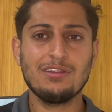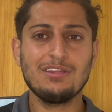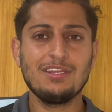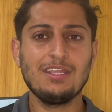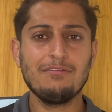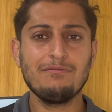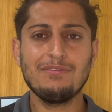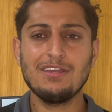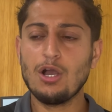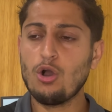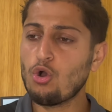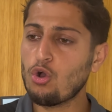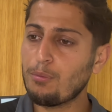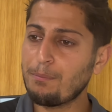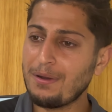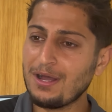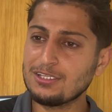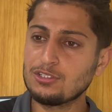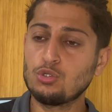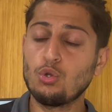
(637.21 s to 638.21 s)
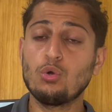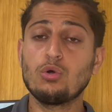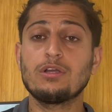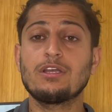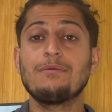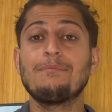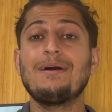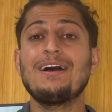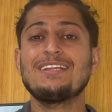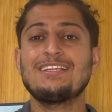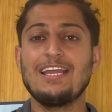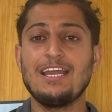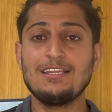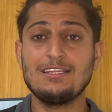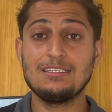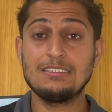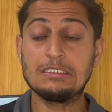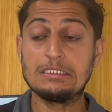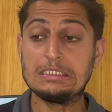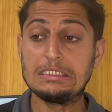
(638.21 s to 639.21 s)
indem wir auch ein paar Tore gemacht
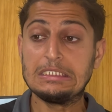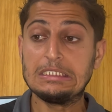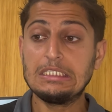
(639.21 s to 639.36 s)
hätten.